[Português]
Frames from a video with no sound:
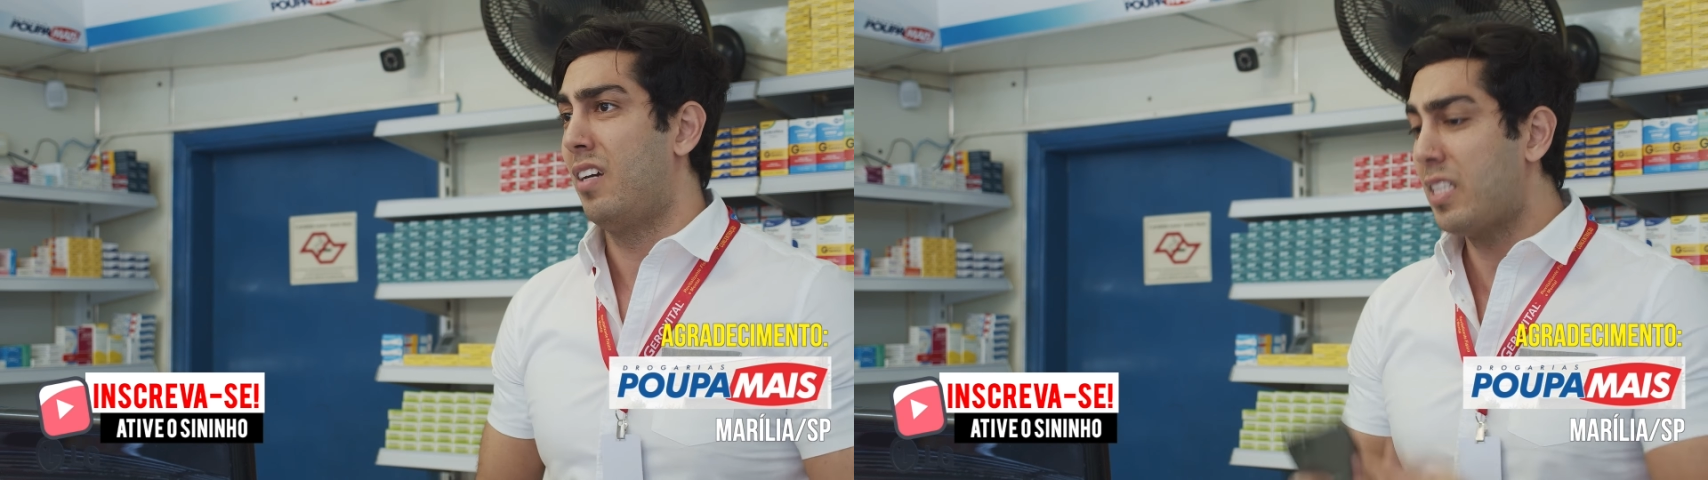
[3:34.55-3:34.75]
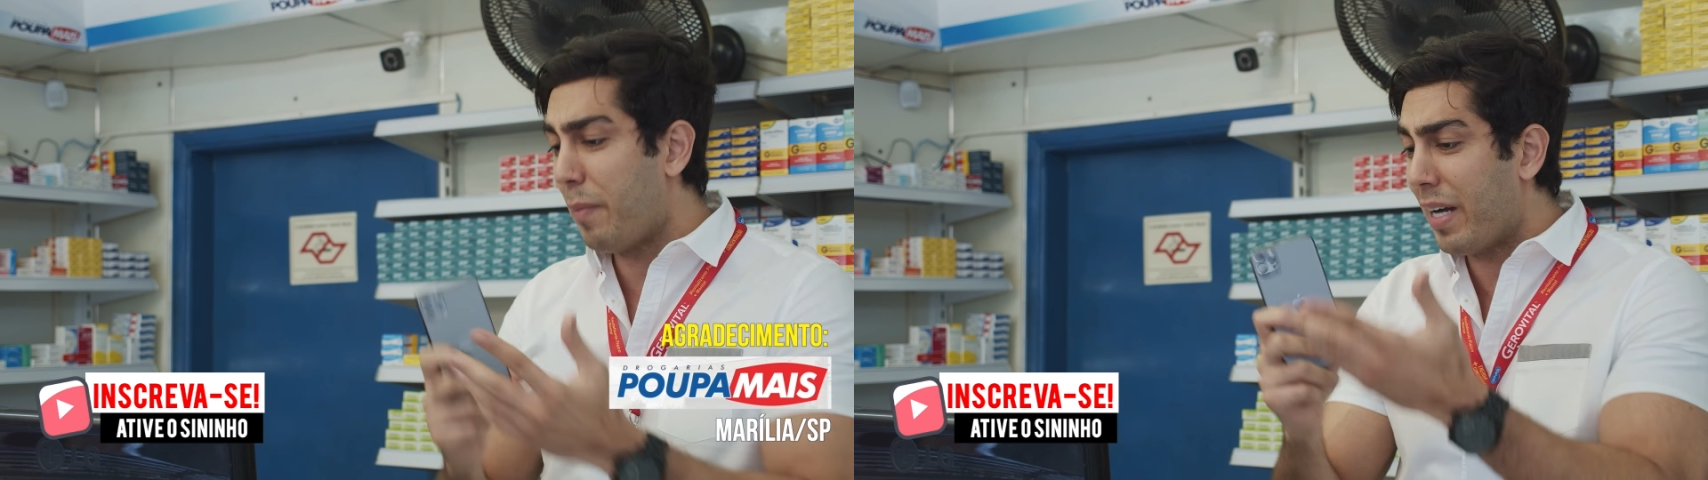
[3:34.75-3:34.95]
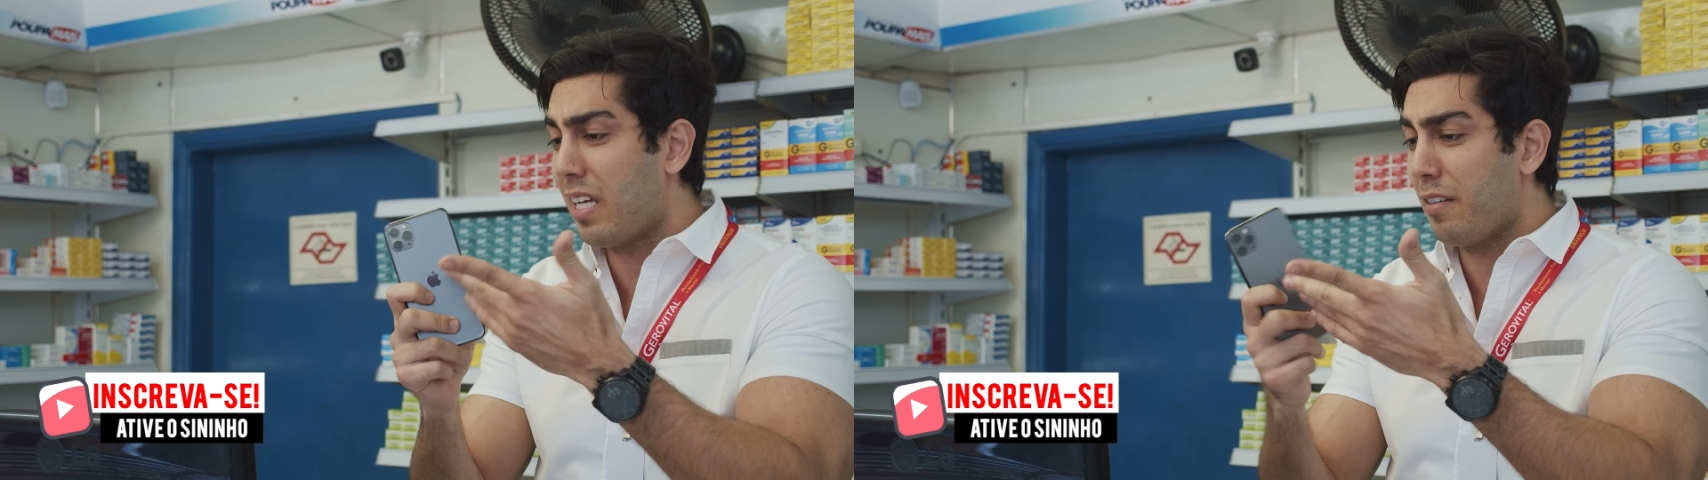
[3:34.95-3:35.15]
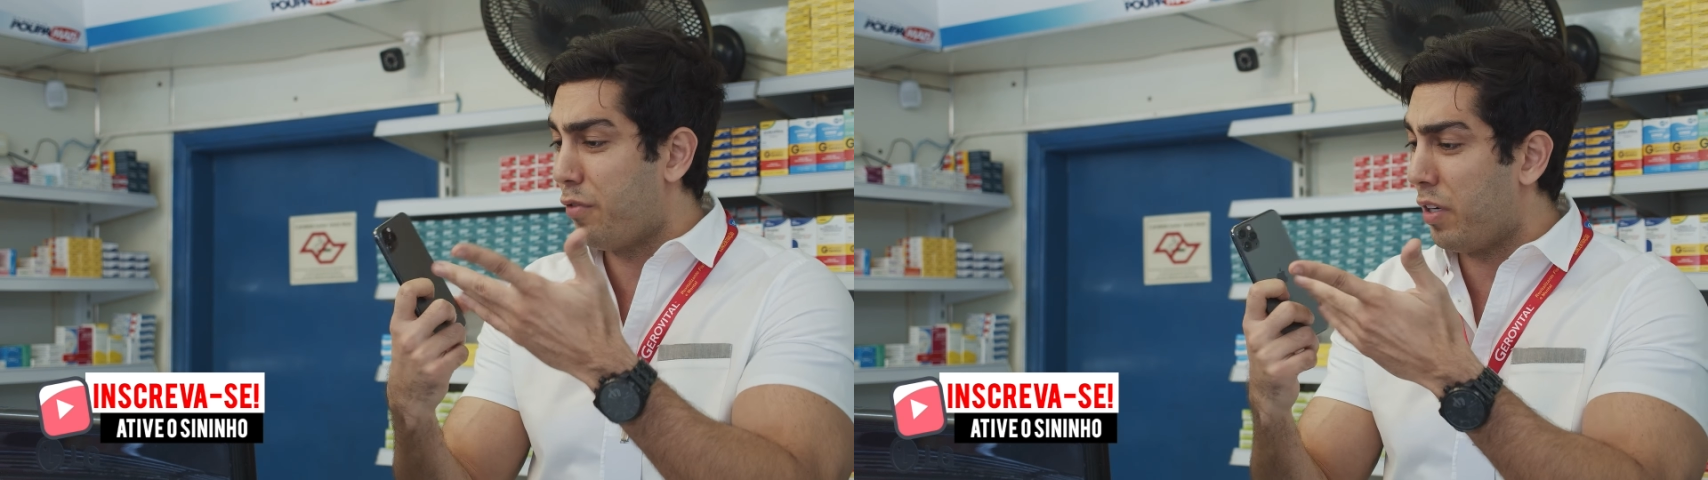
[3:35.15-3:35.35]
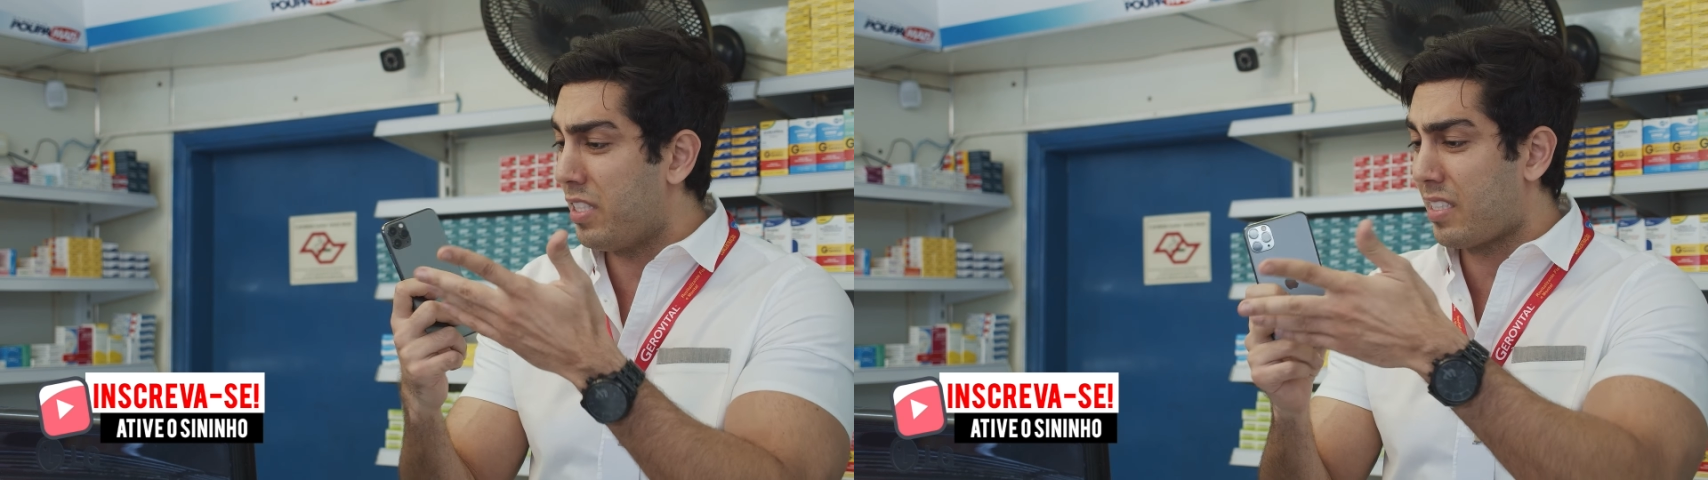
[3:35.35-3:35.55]
Ainda mais
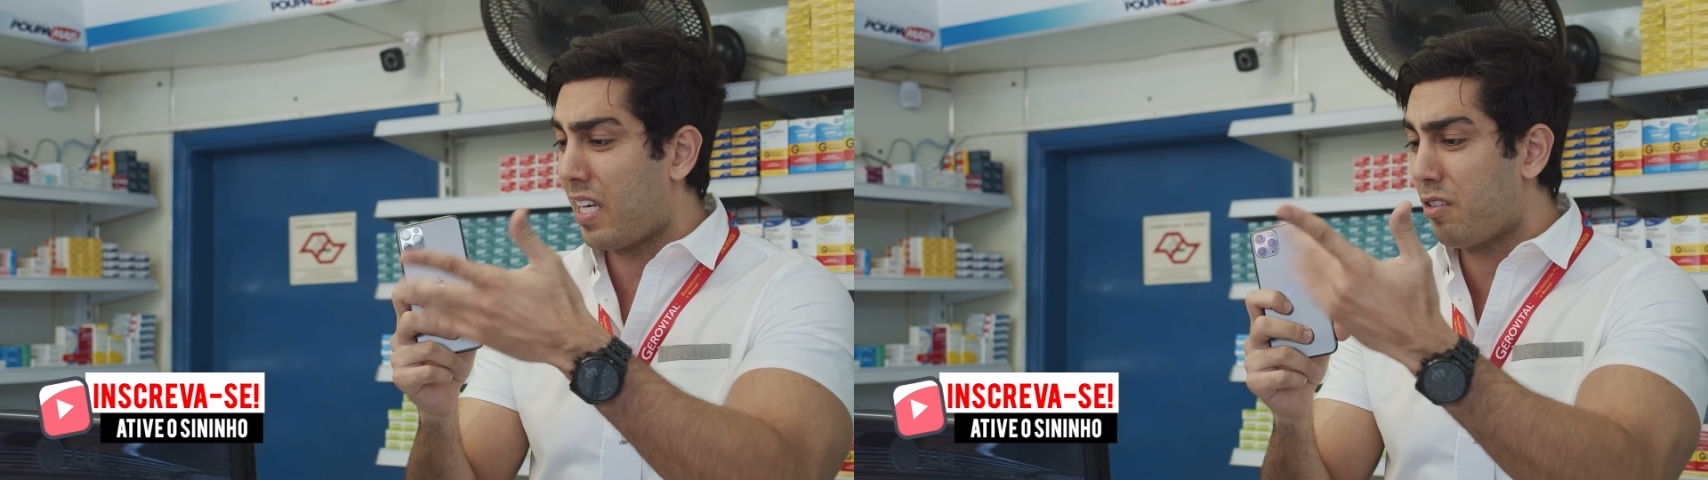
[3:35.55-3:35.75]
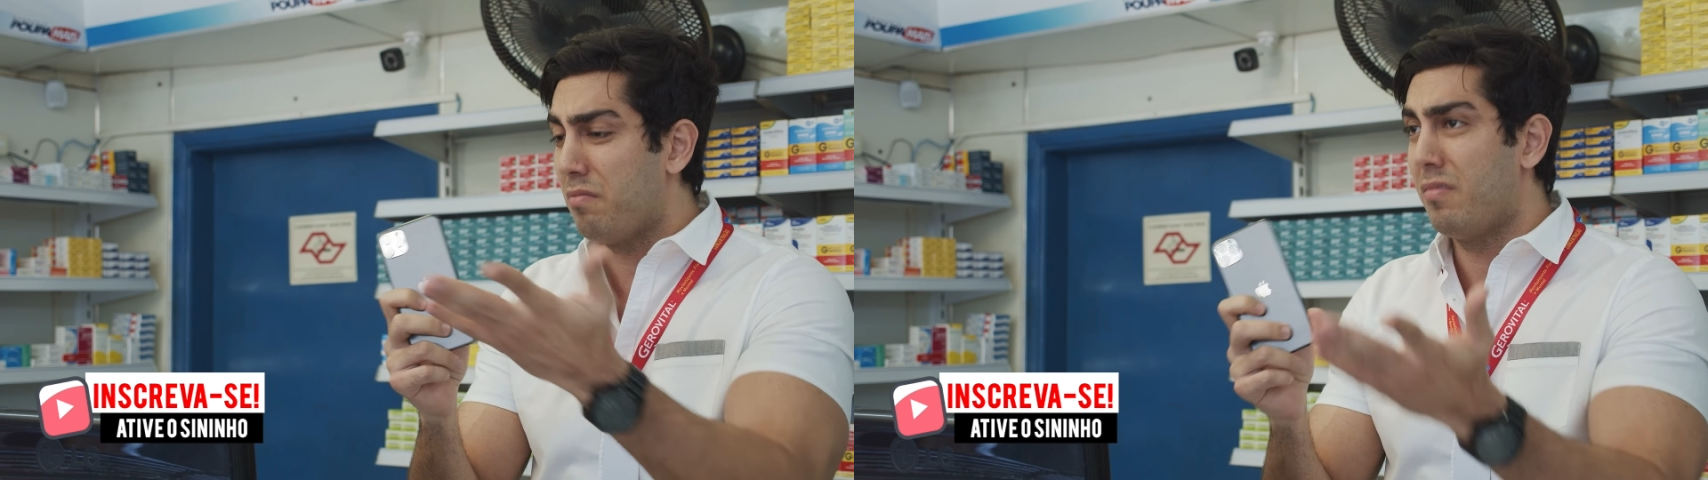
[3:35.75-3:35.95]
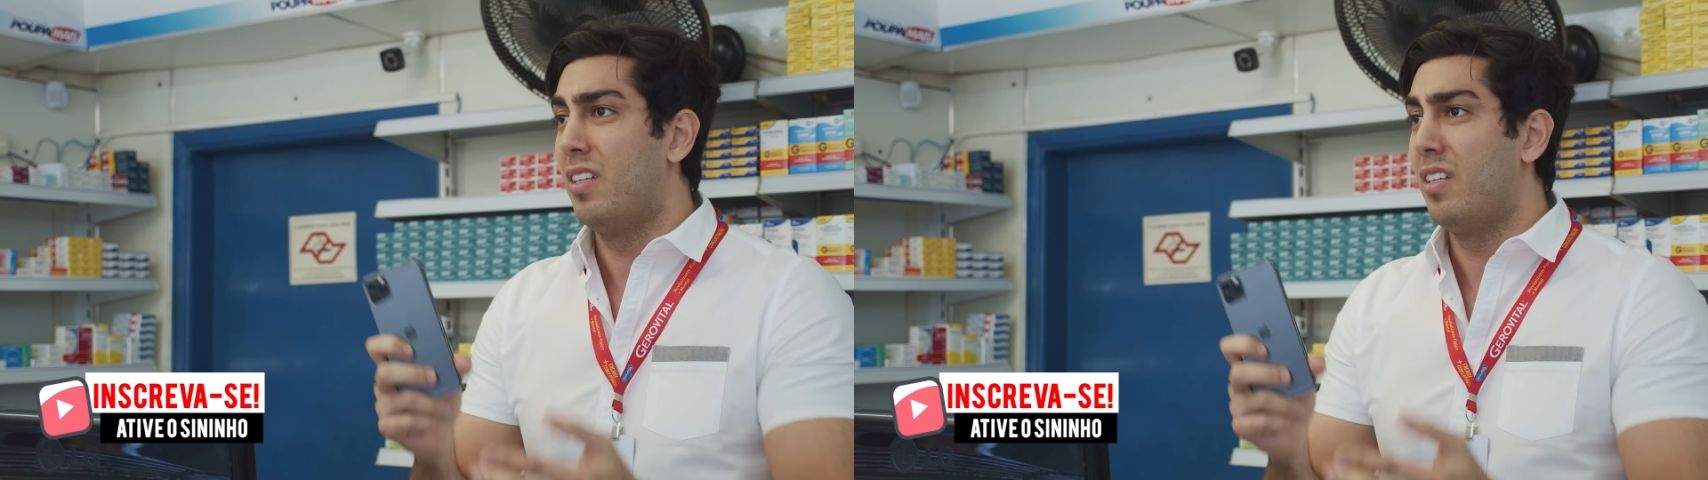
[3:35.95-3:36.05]
iPhones aqui que eu...